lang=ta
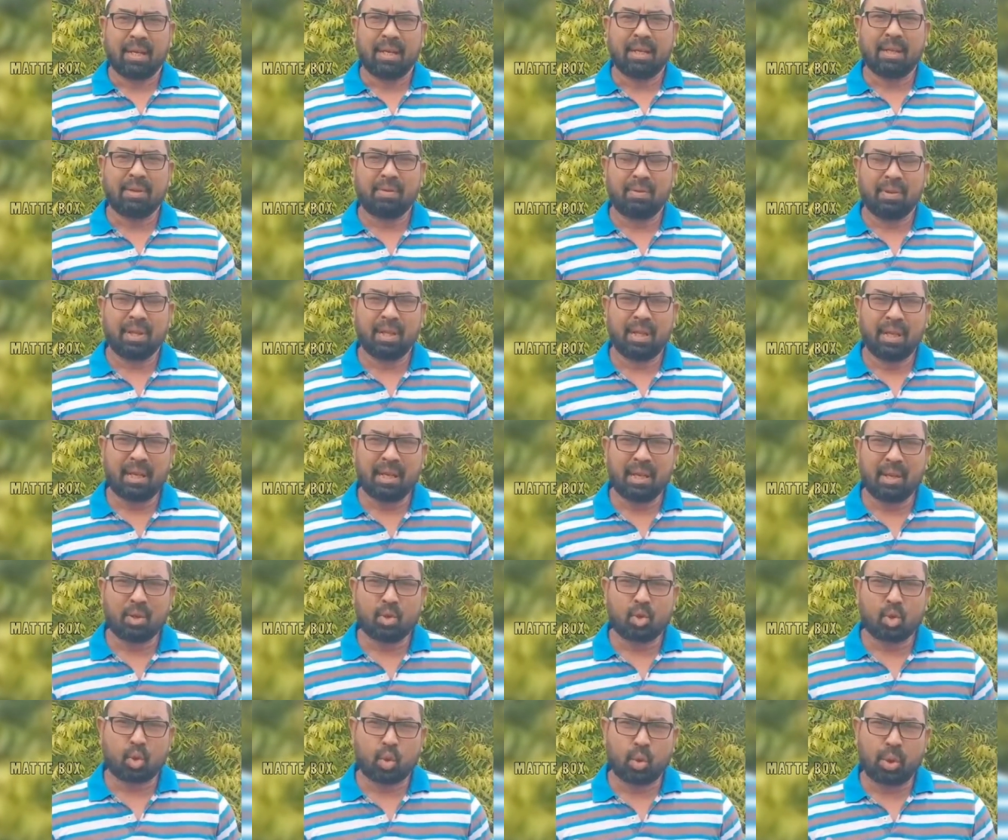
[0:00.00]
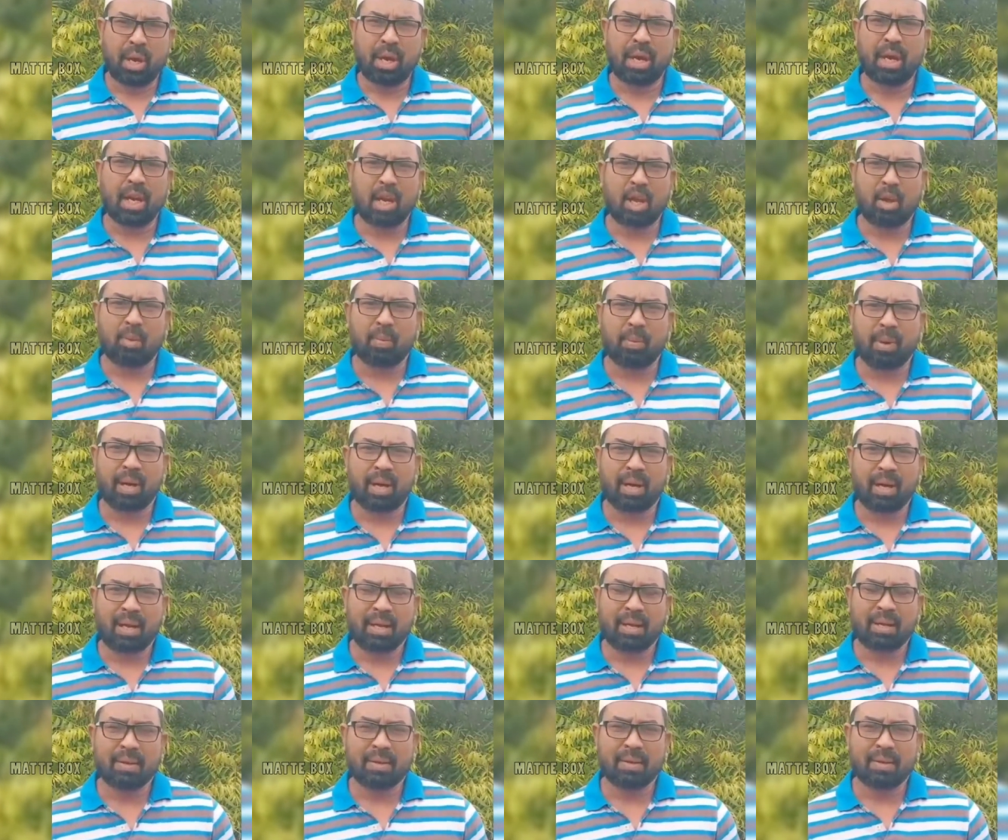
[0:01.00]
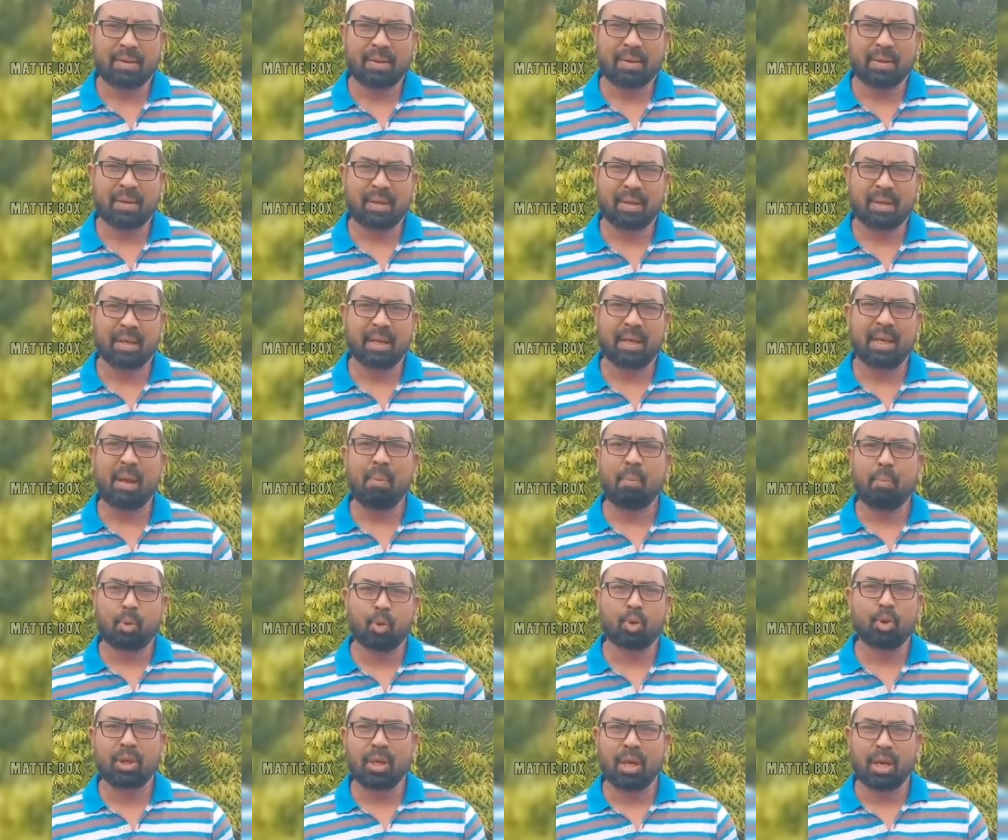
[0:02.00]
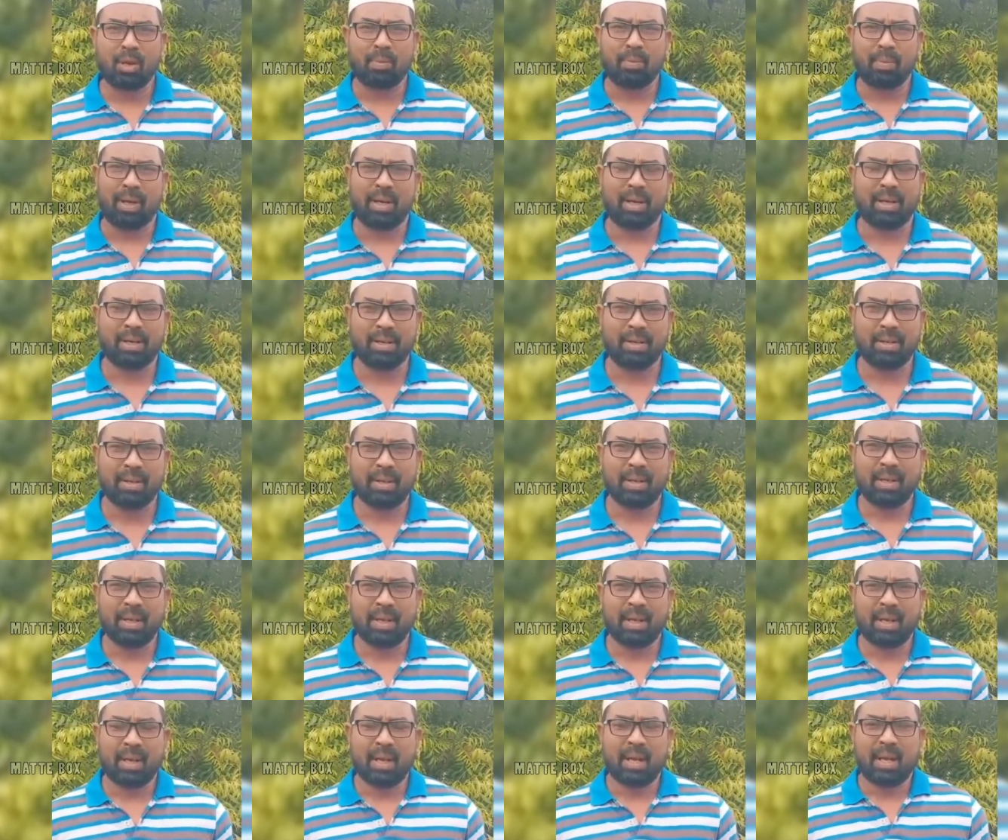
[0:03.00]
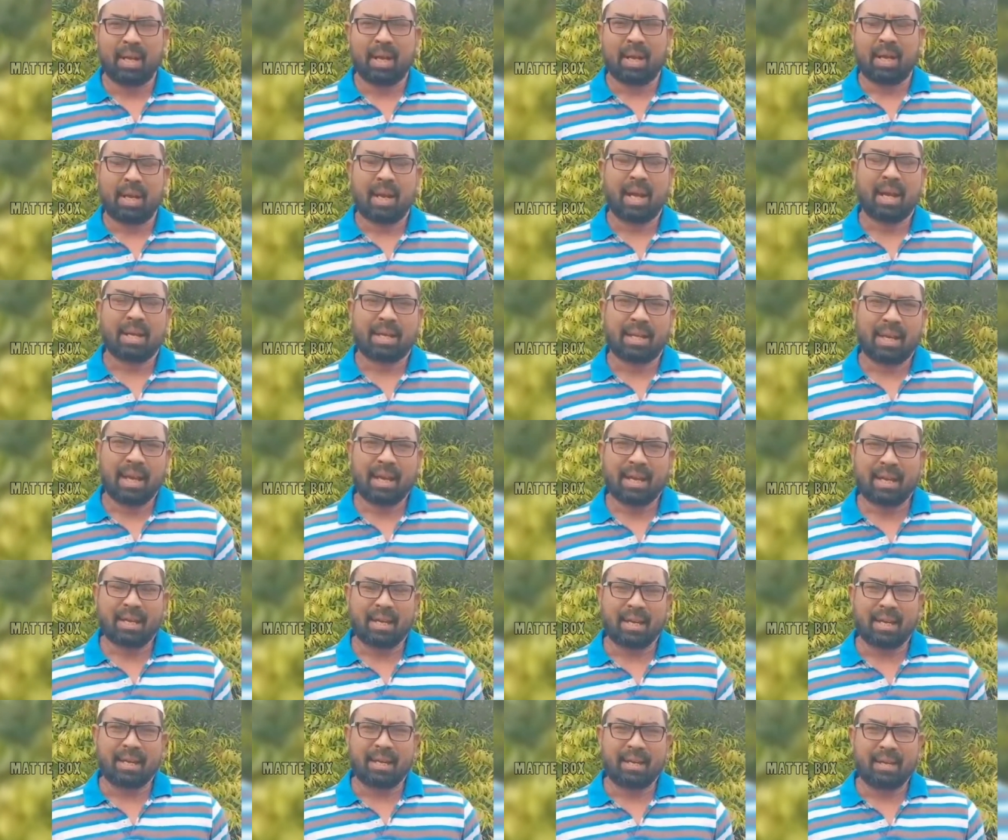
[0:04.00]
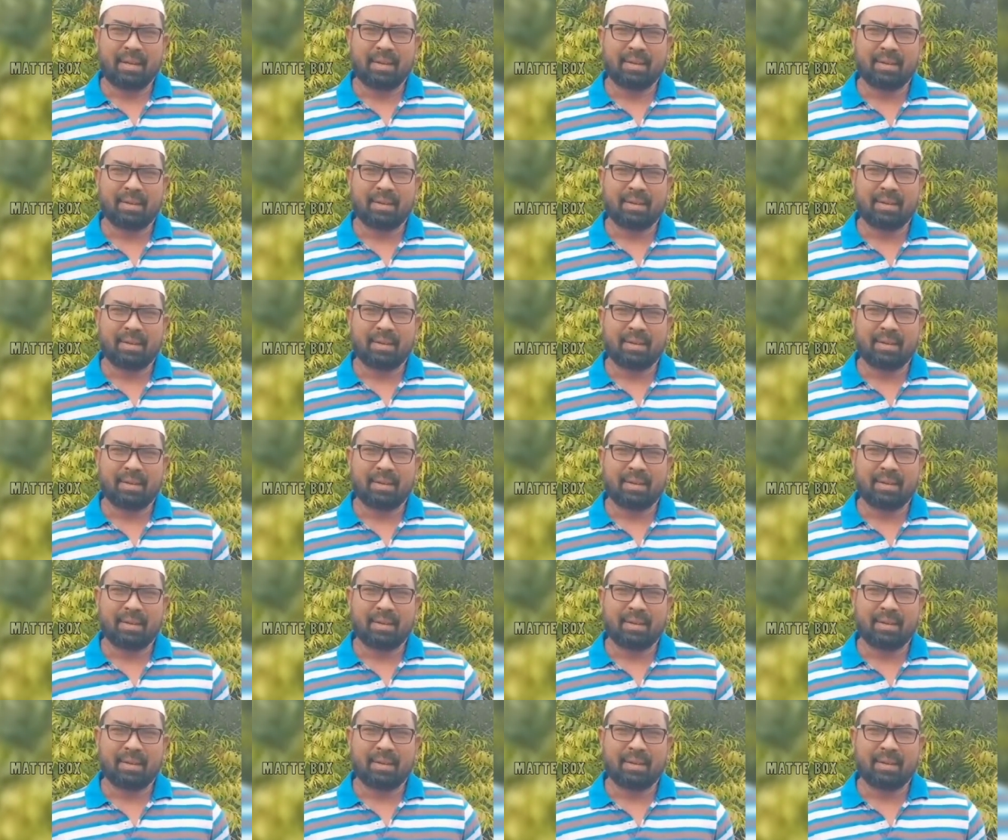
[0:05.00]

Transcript: இது வந்து சுயநலமாக இல்லை பொது நான் கேட்குறேன்